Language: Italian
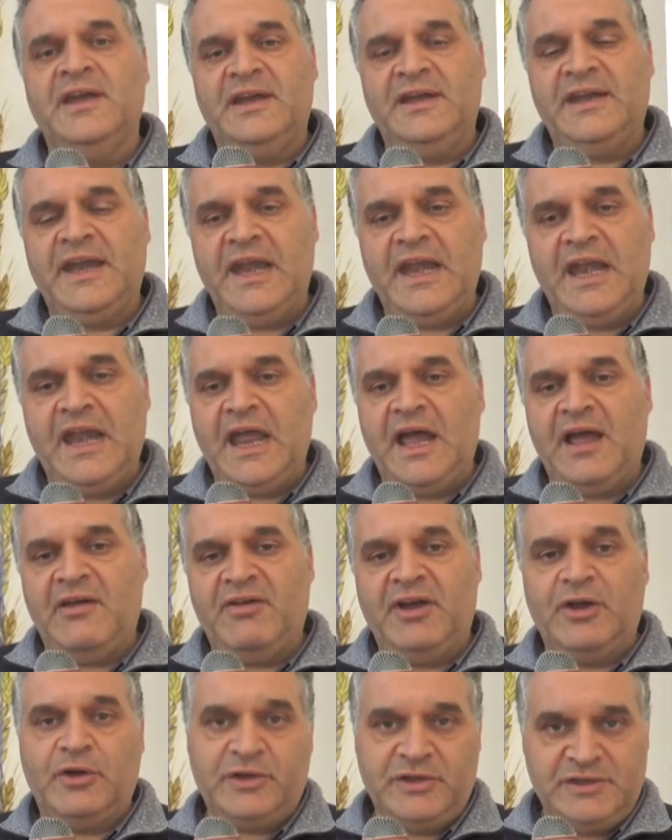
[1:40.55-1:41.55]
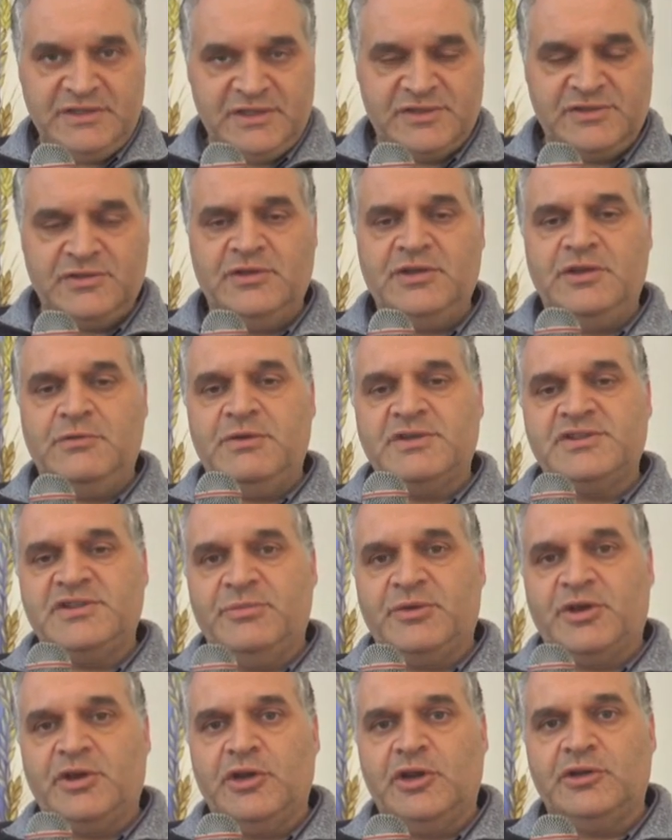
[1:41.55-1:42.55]
nella valorizzazione di questi
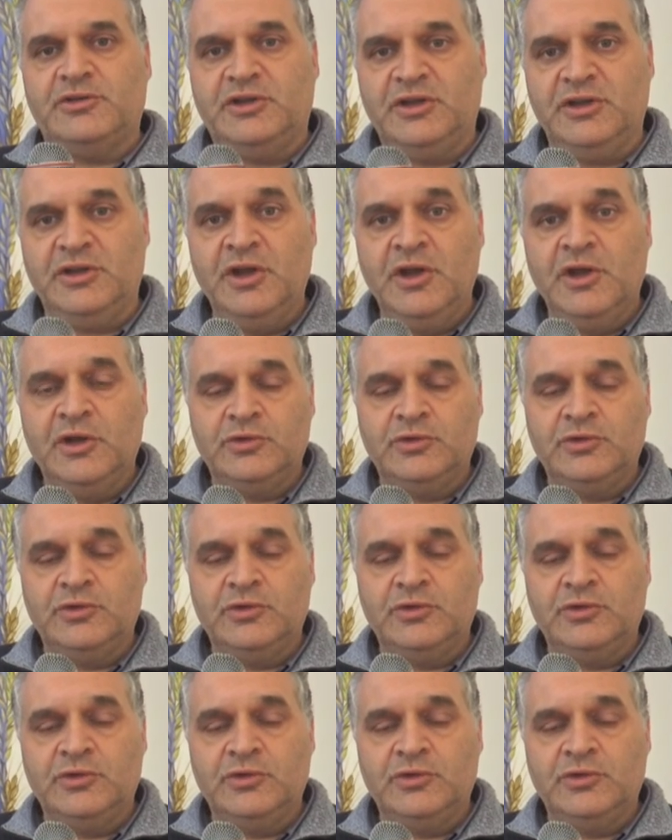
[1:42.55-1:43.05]
prodotti